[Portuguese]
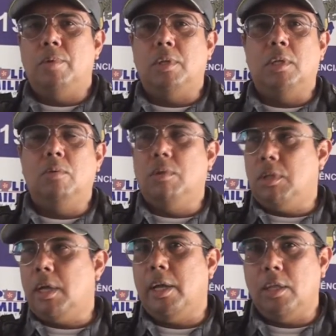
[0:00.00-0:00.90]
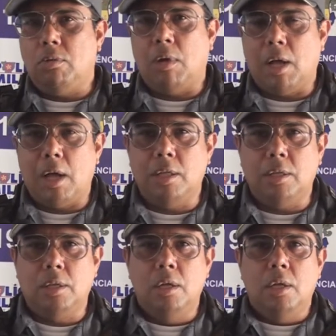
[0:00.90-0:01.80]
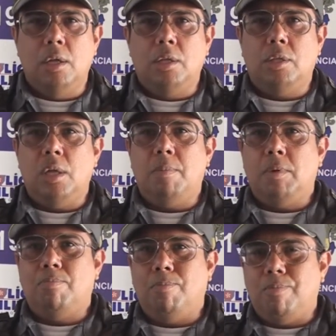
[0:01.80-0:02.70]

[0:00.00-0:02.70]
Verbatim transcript: cidadão saia da sua casa, sempre